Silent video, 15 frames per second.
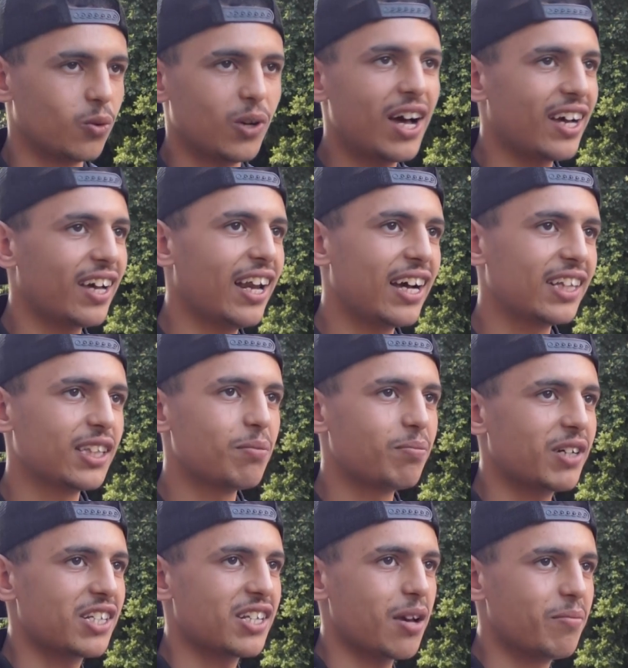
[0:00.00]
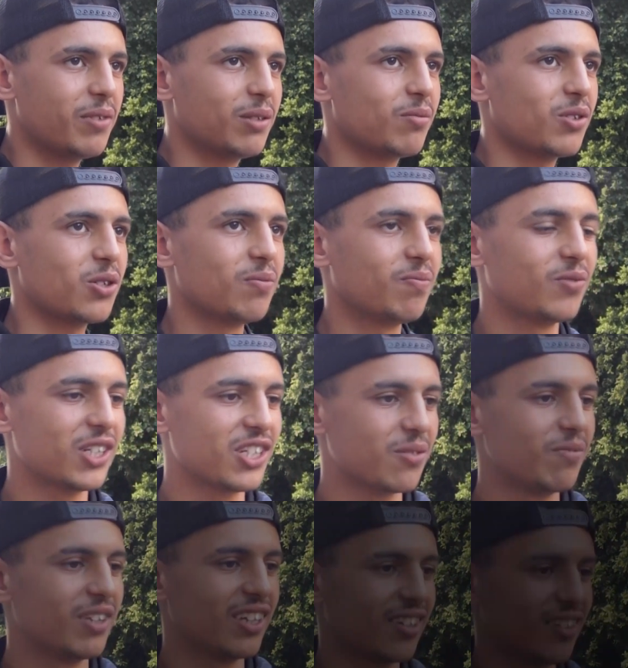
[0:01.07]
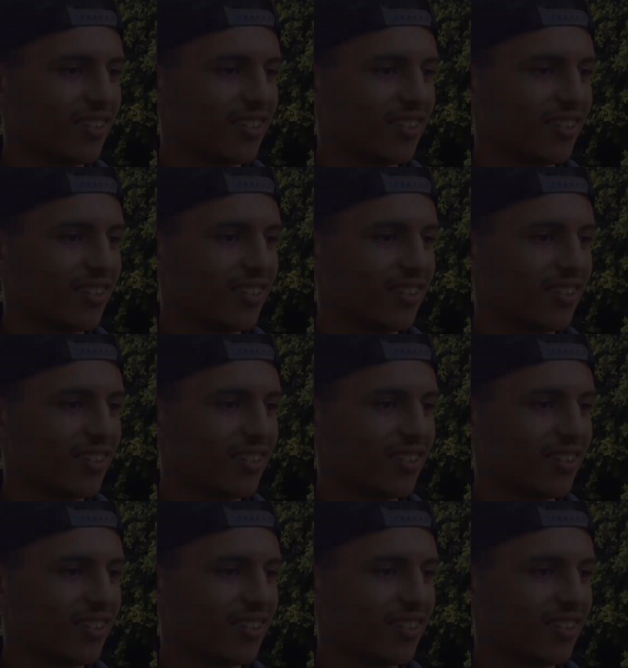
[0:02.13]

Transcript: وعقل حتى من برشا عباد مش موشمين.